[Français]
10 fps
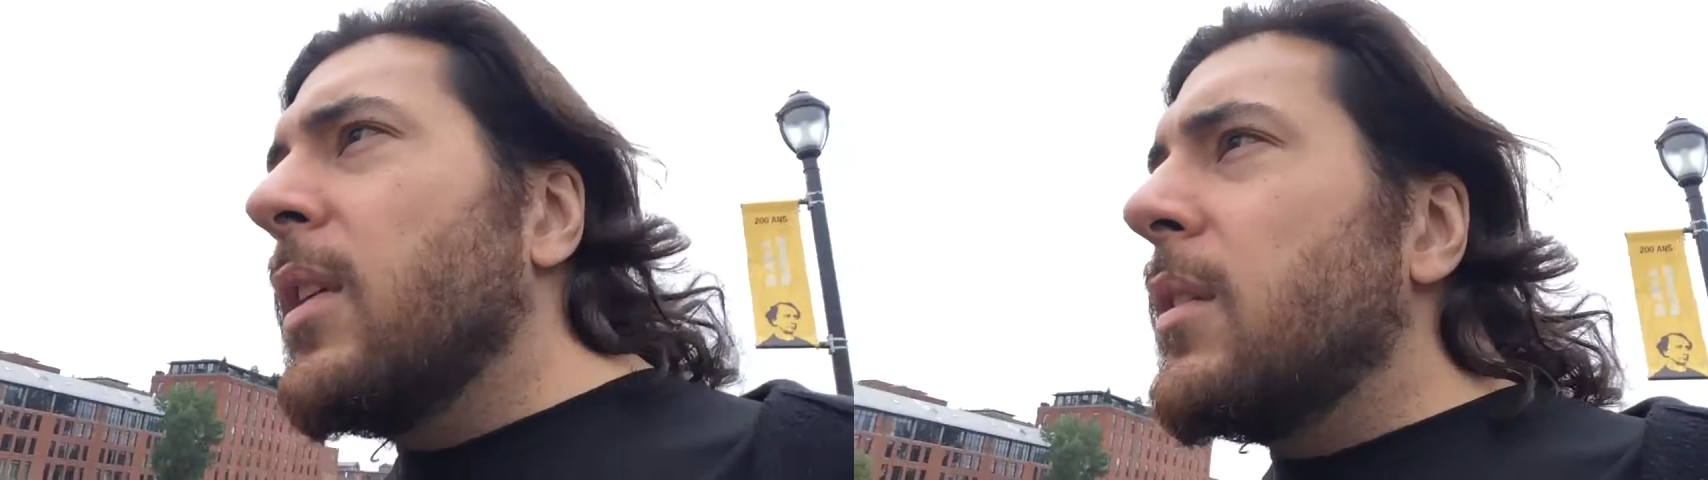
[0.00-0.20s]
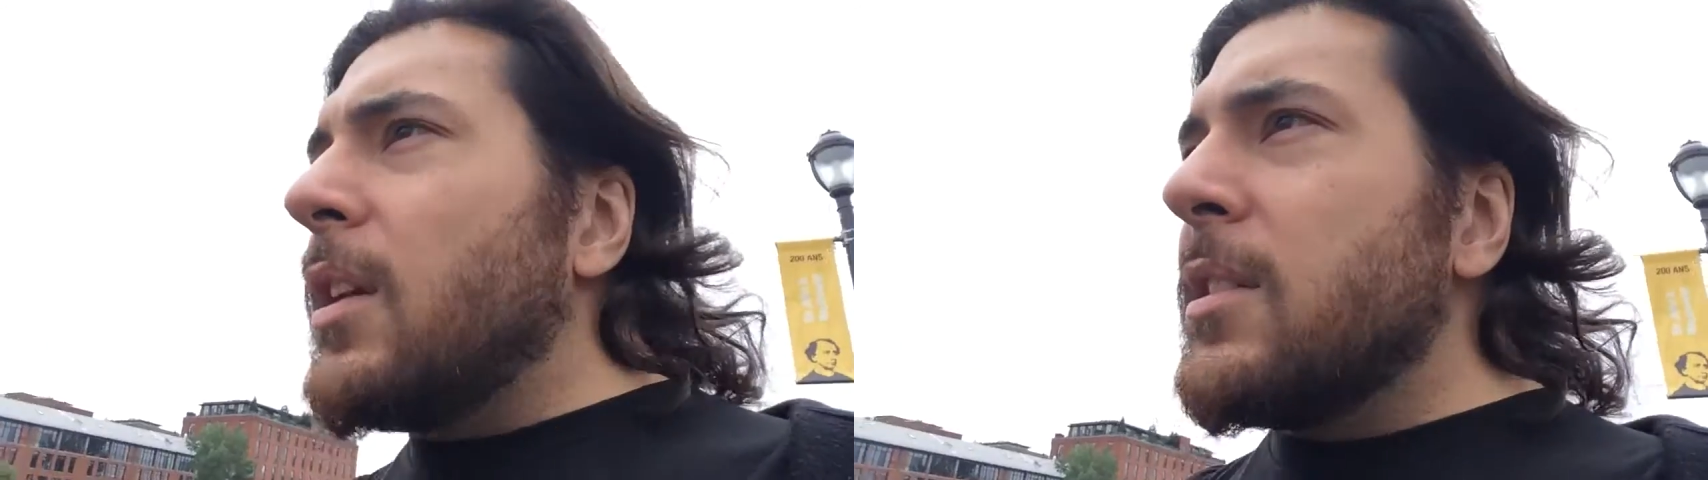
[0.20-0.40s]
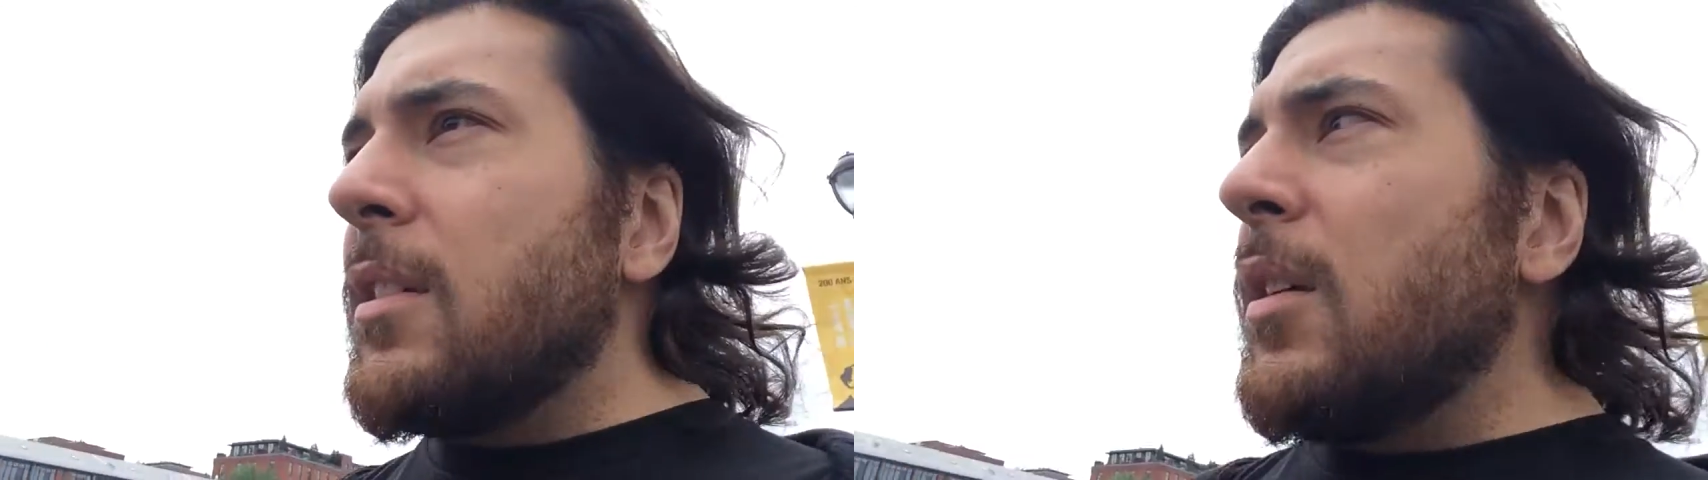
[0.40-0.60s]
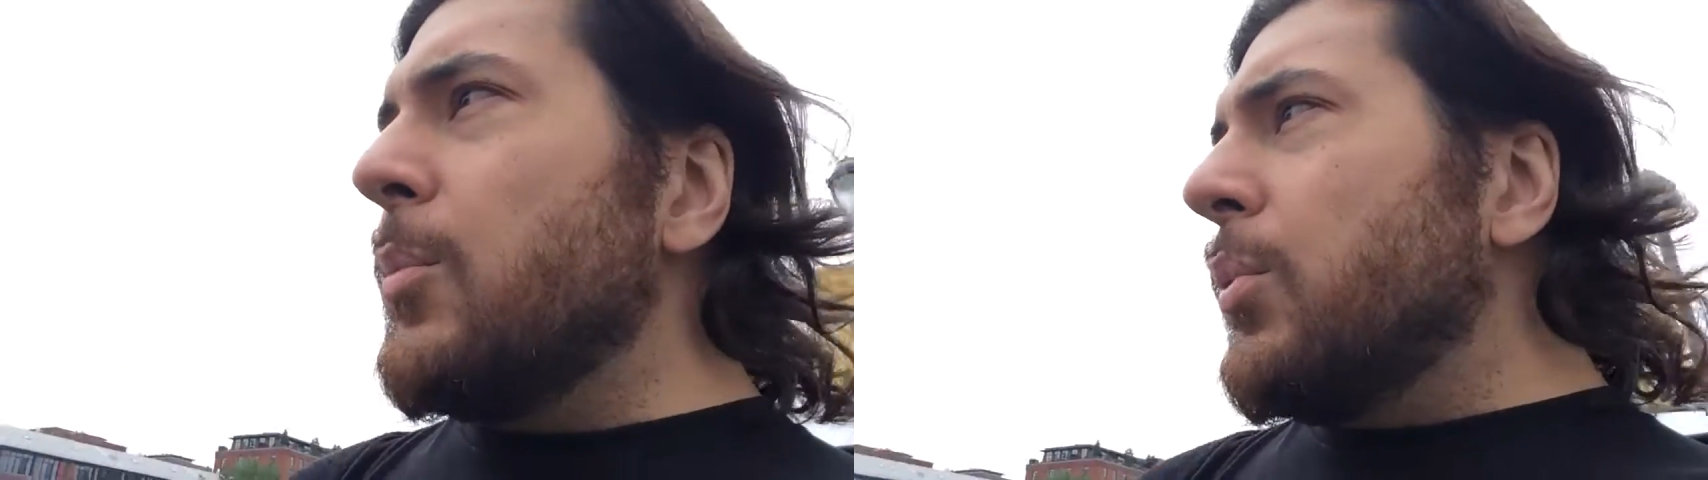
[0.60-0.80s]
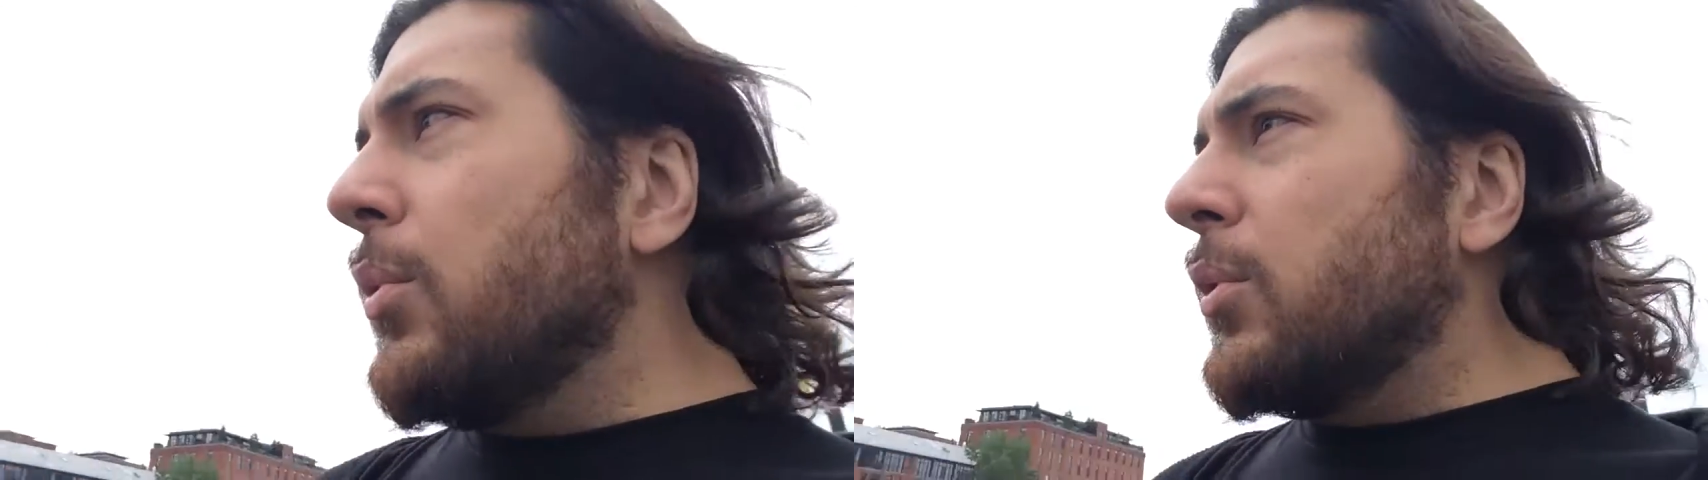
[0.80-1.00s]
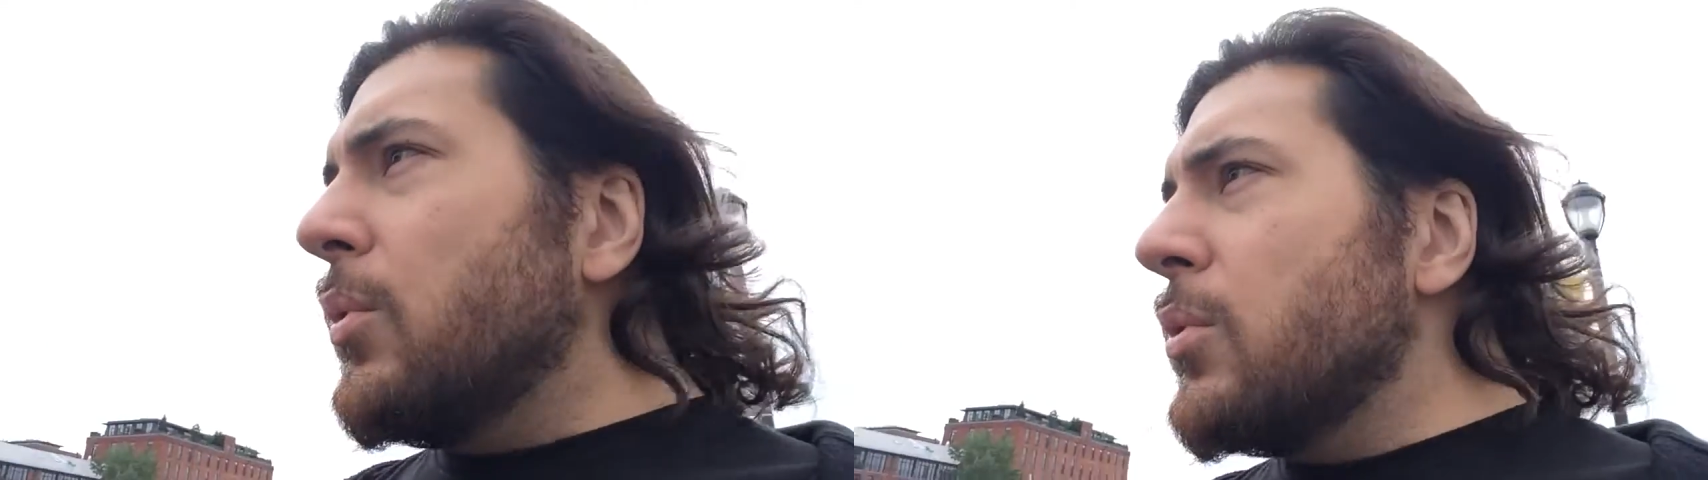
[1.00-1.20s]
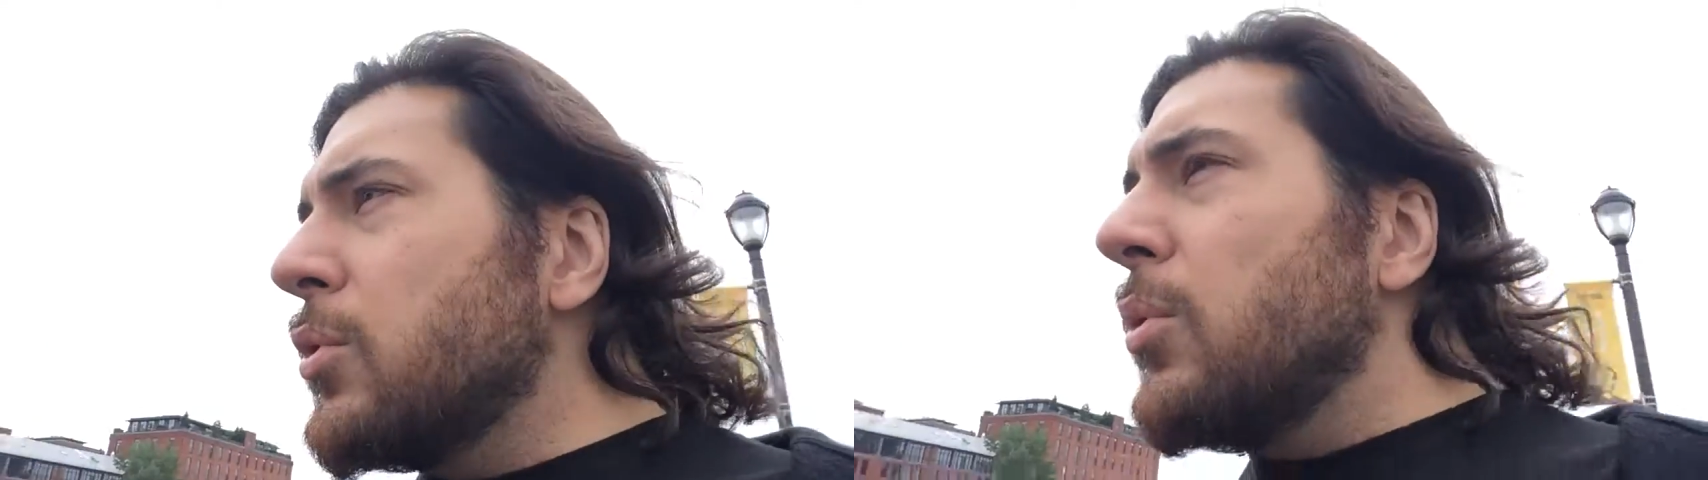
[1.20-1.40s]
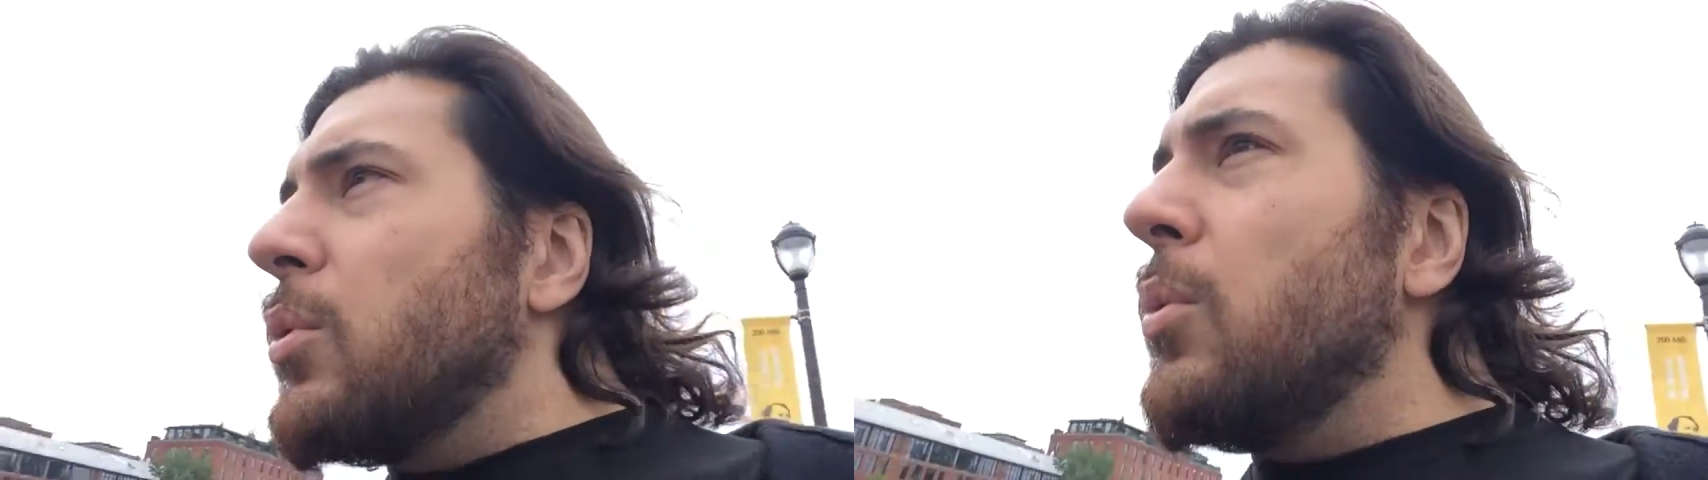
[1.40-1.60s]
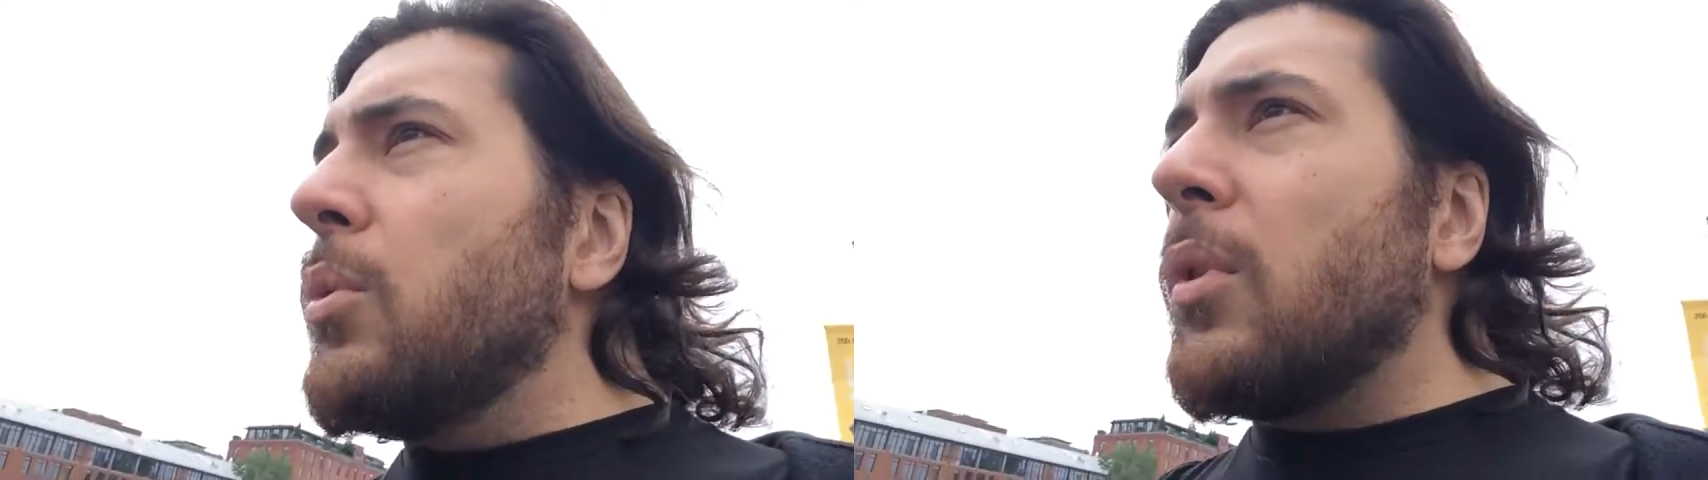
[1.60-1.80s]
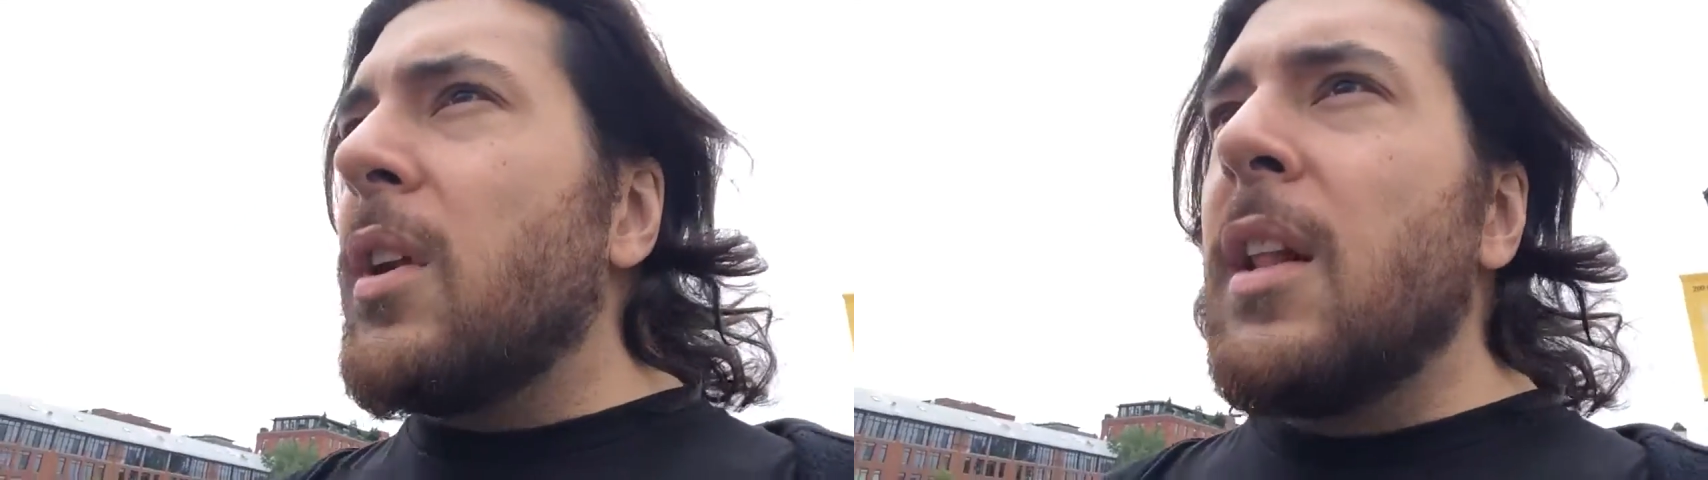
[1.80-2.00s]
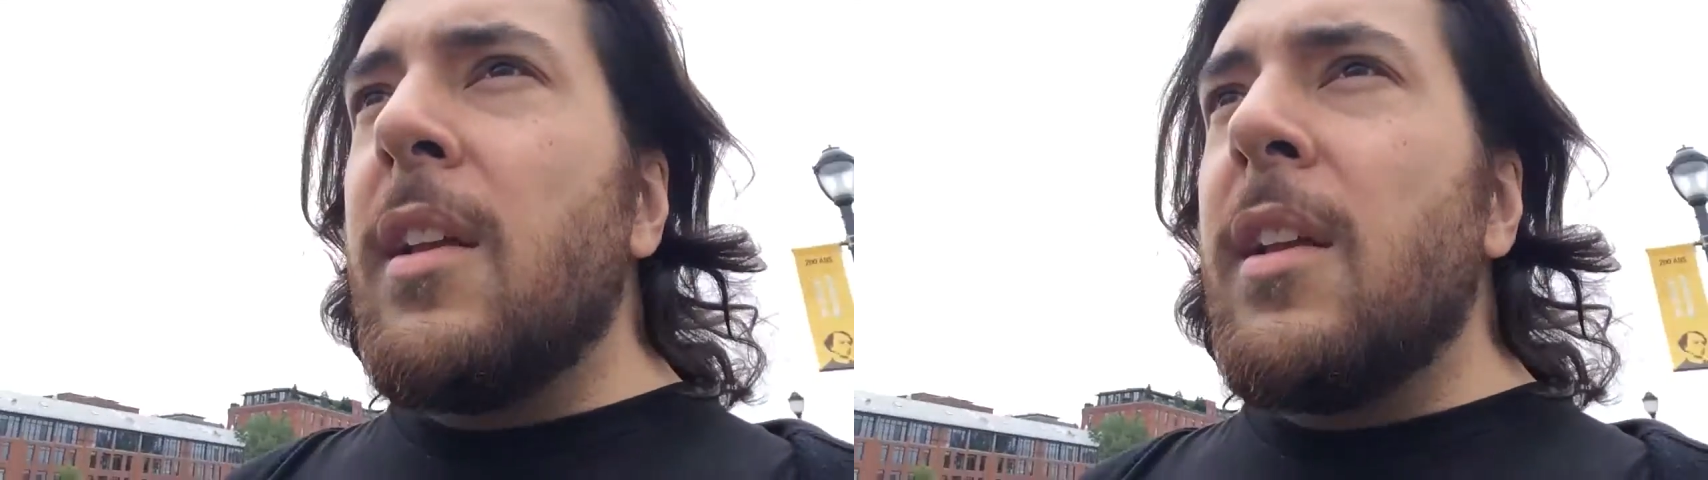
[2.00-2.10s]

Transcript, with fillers: est ensemble pour toujours.